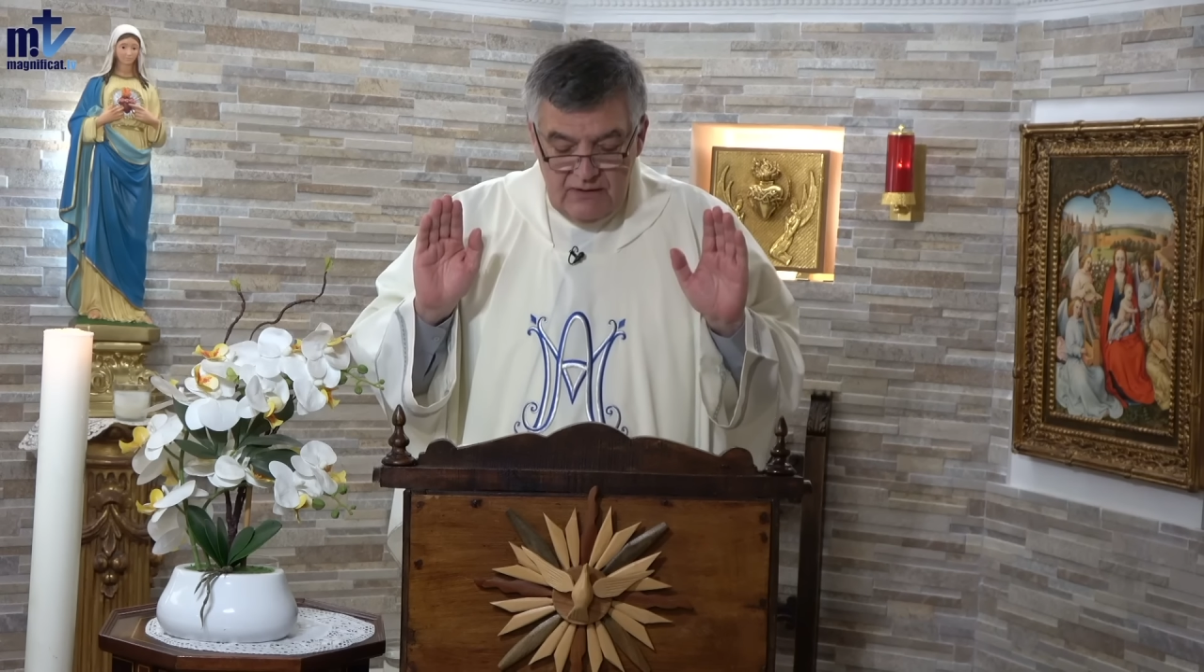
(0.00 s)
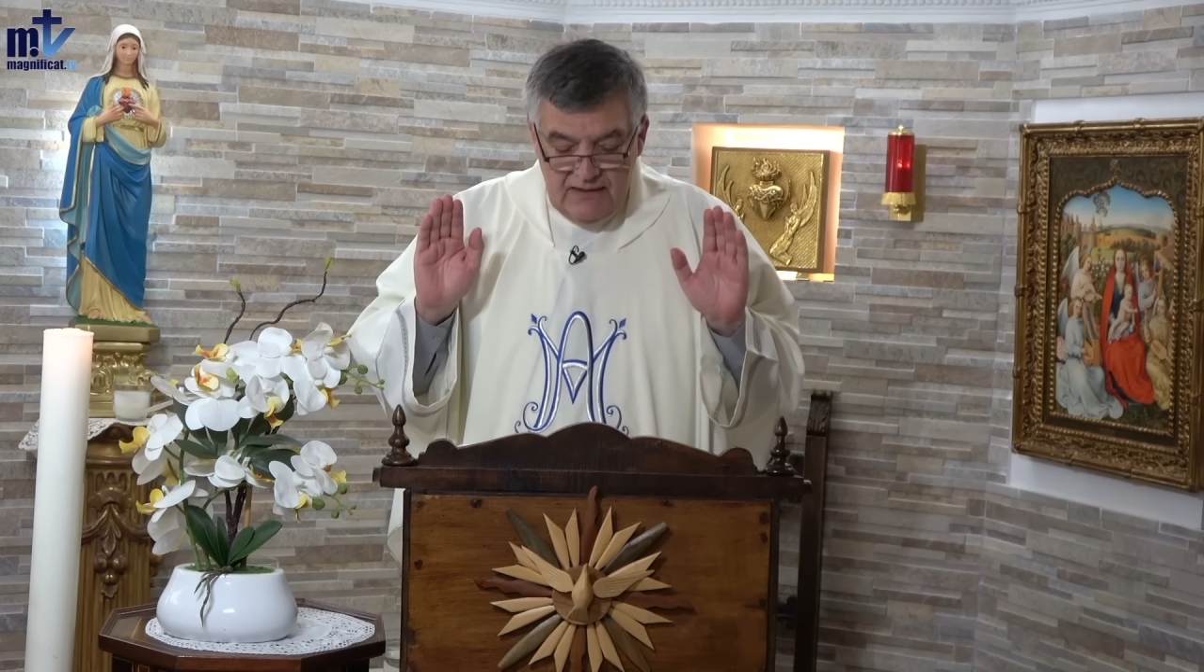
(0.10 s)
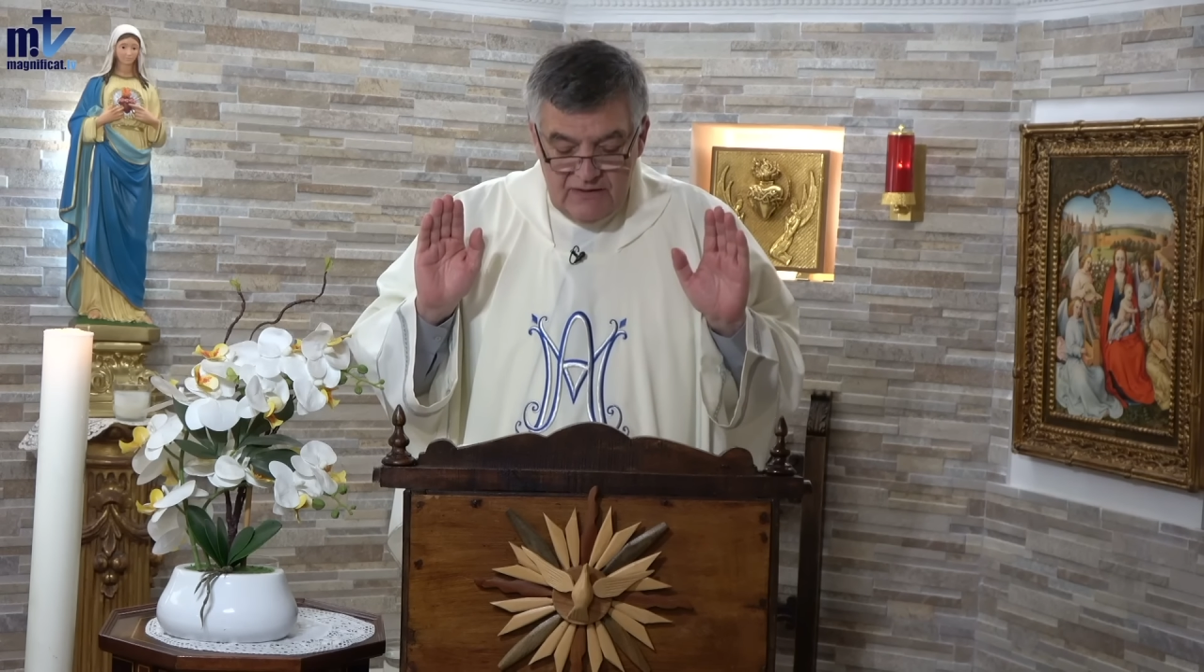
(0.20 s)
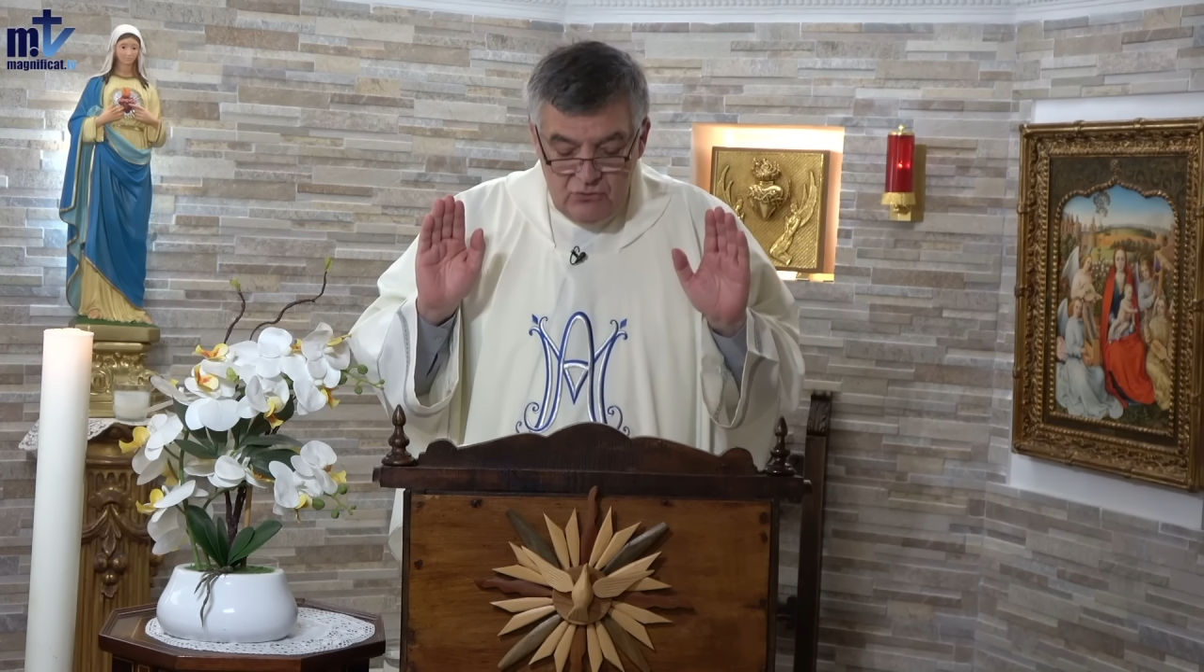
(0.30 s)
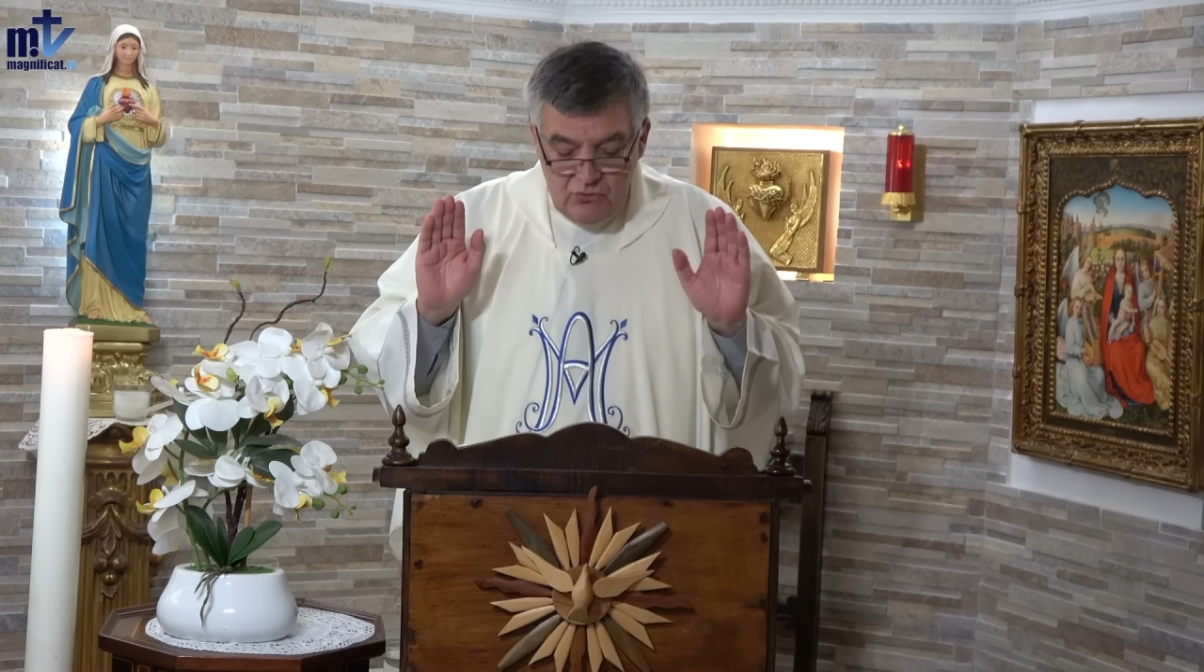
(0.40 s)

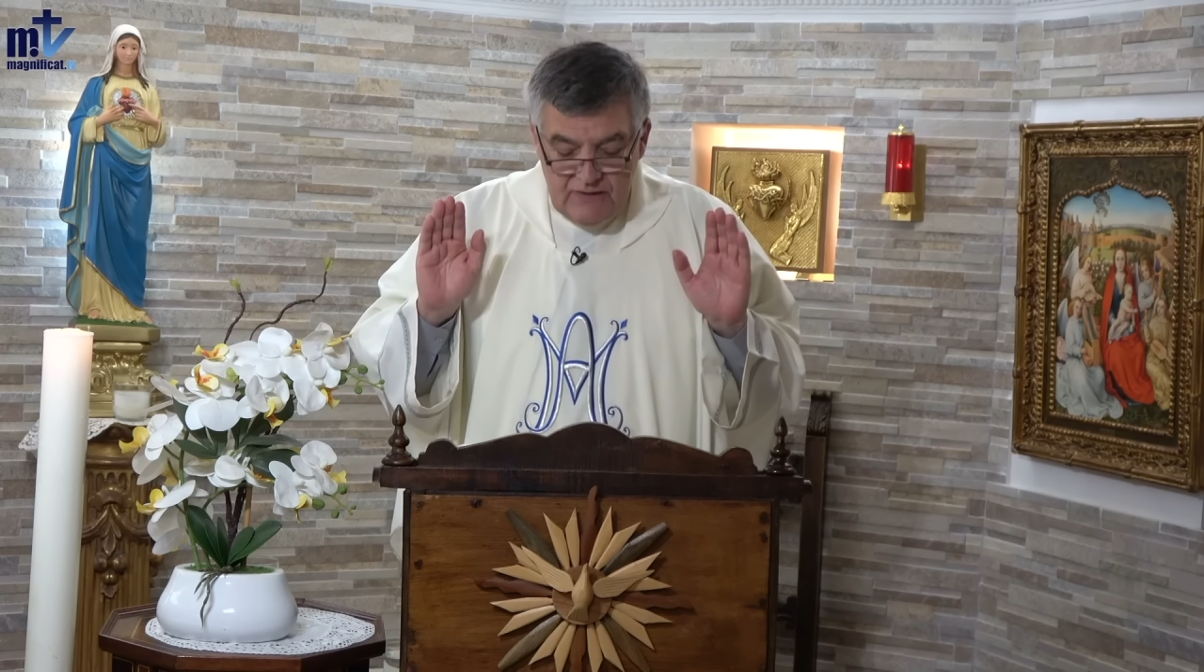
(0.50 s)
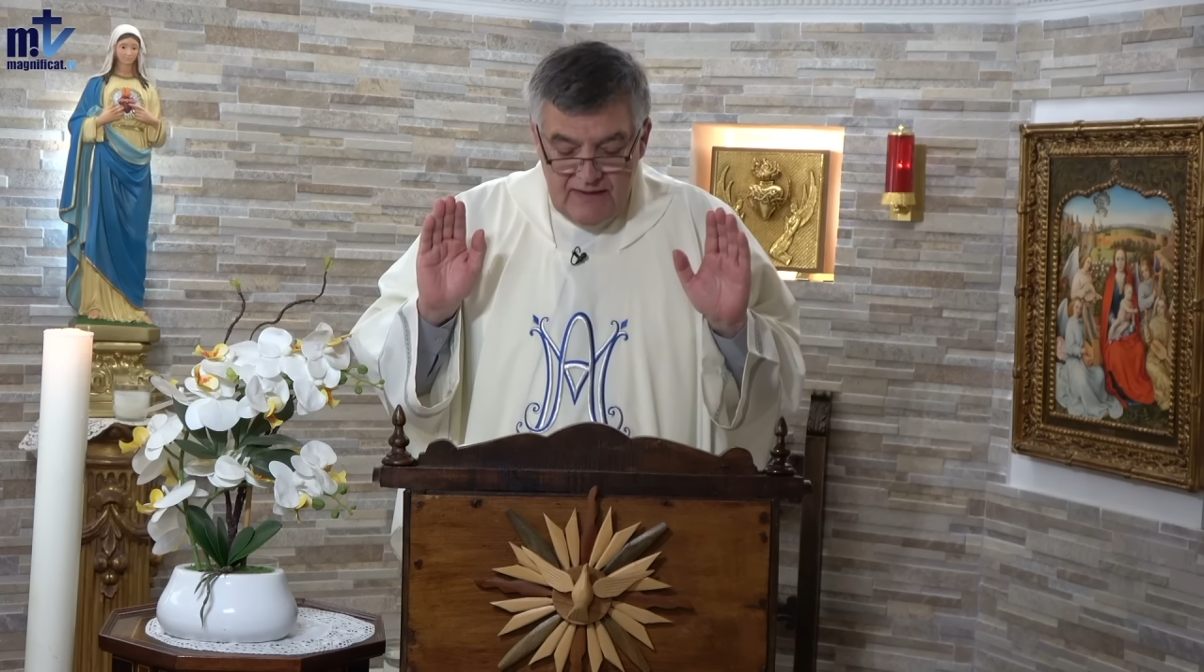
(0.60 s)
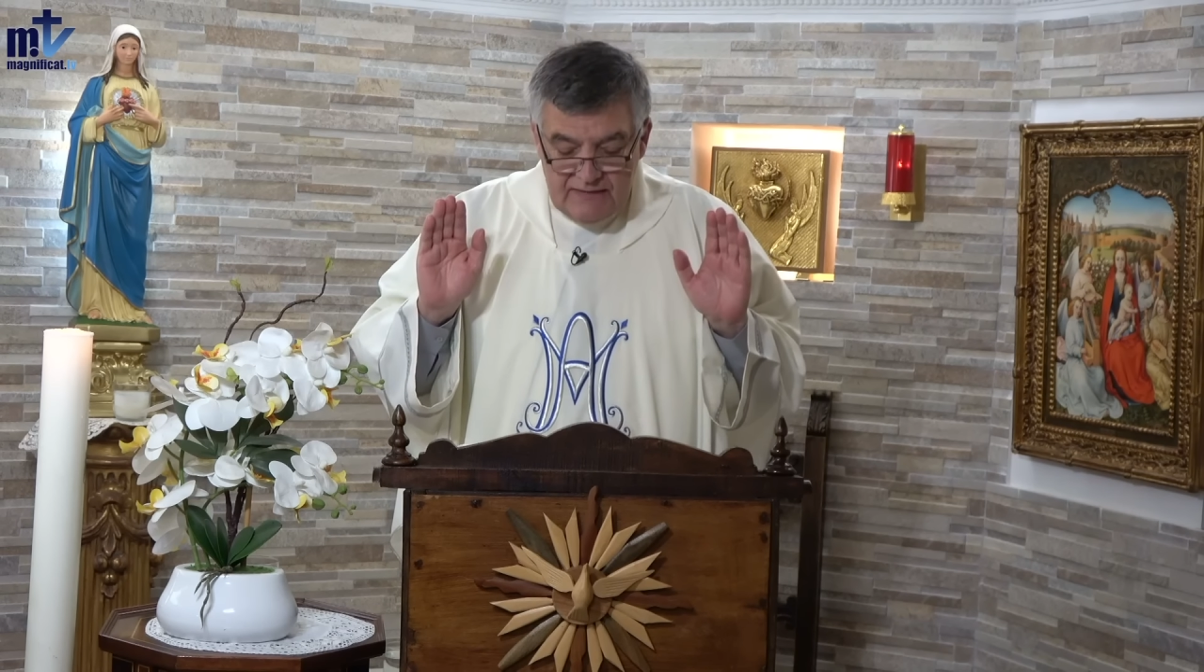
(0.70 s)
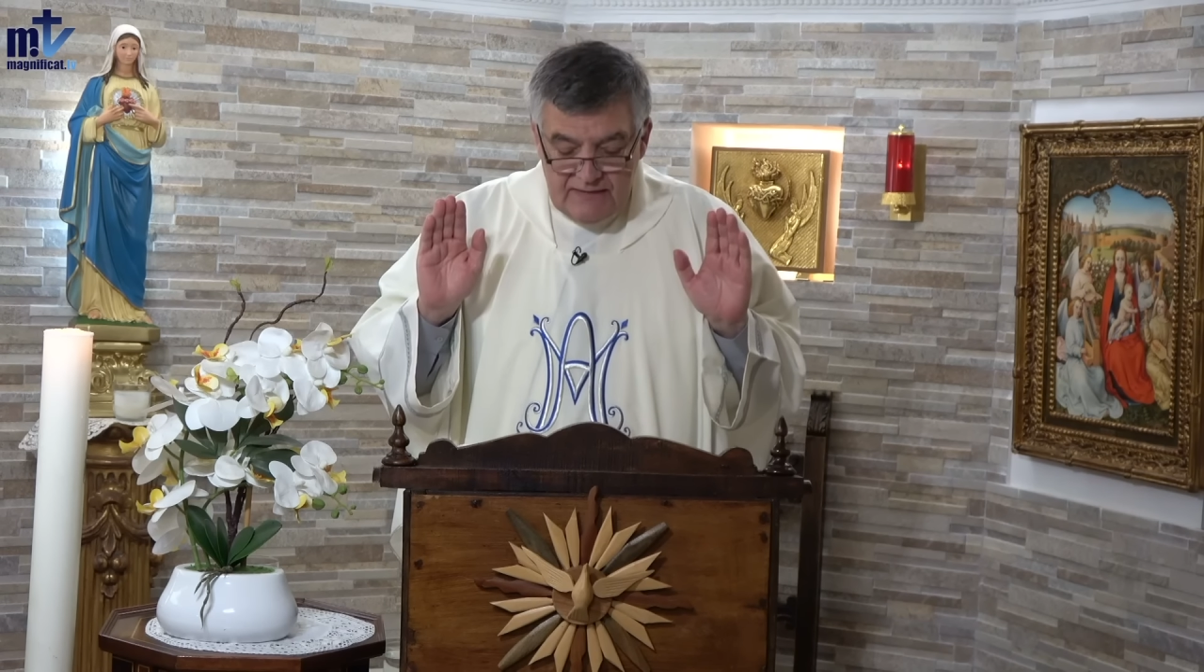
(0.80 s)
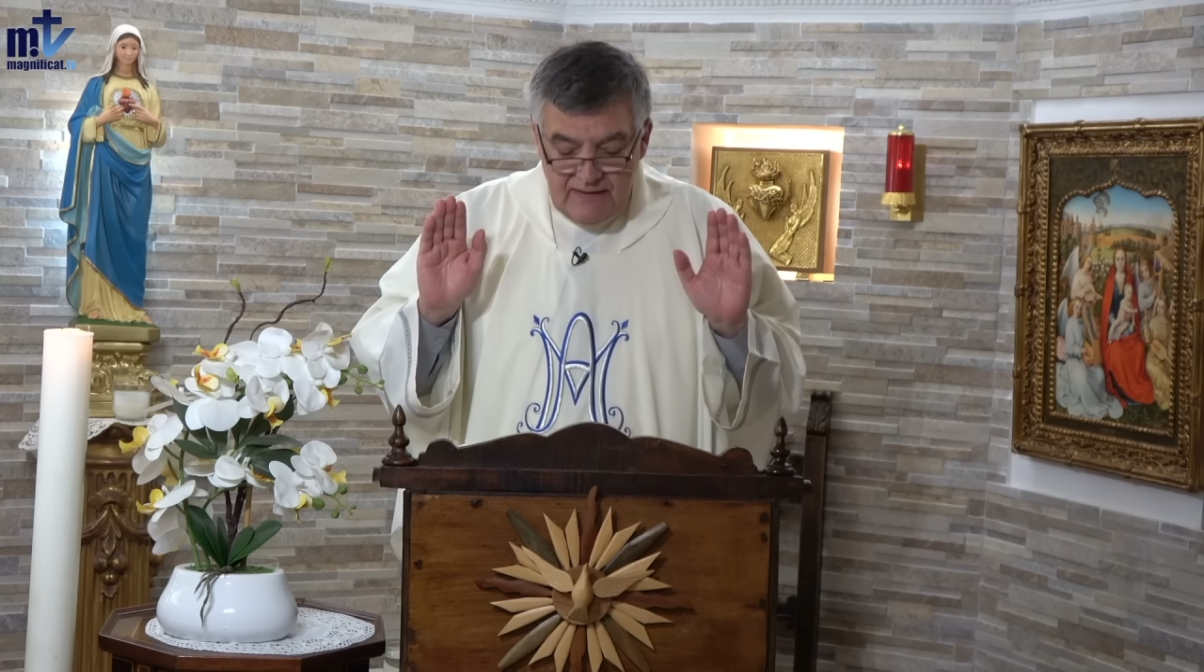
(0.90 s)

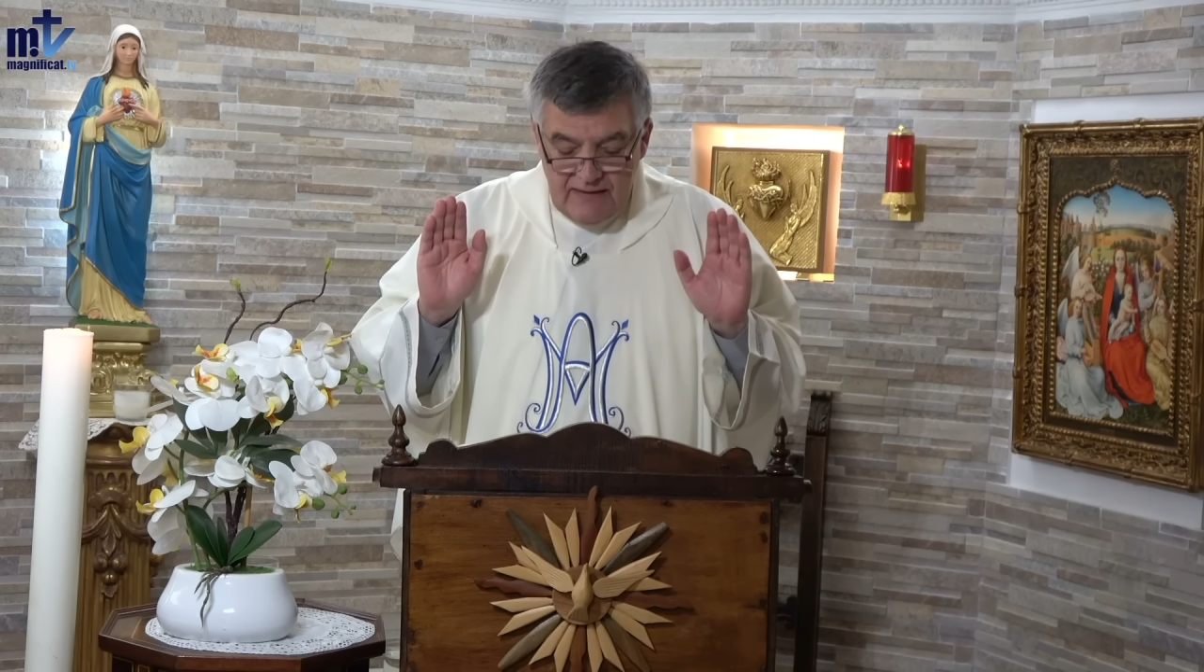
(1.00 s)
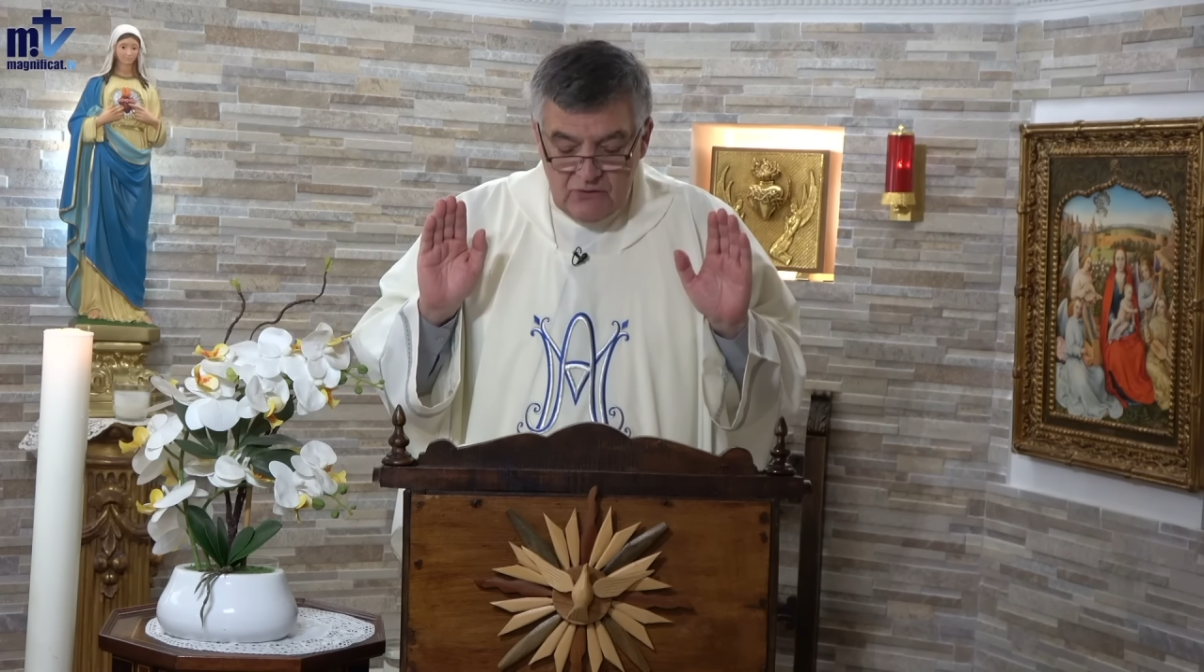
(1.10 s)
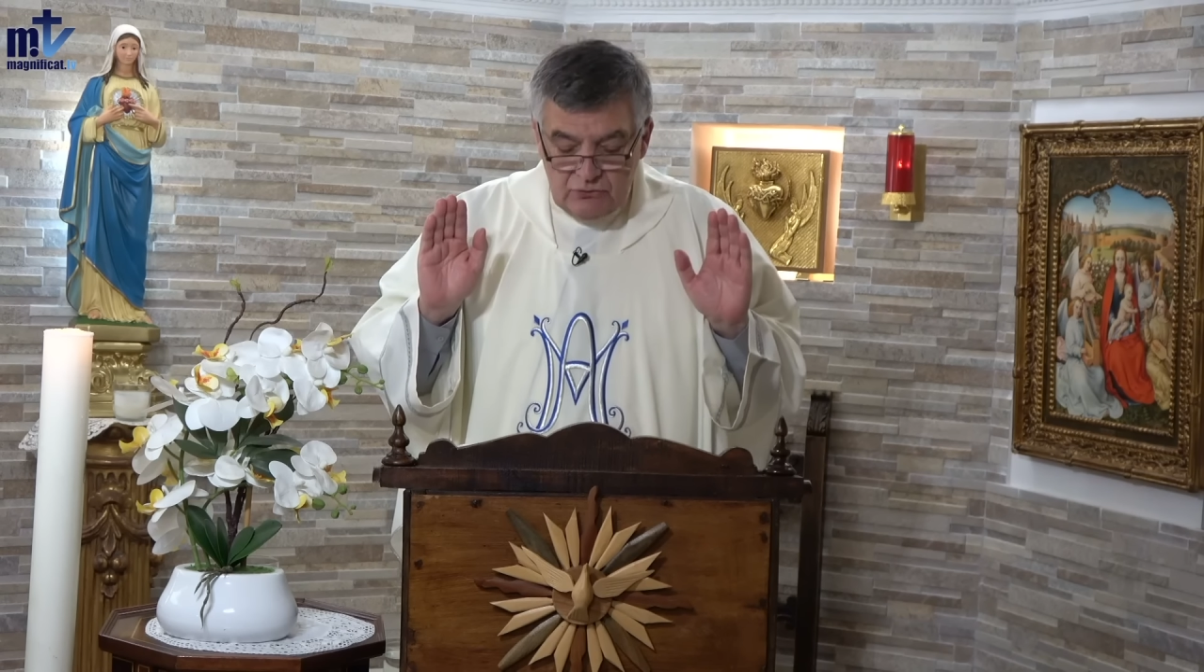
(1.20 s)
Ayuda a llegar,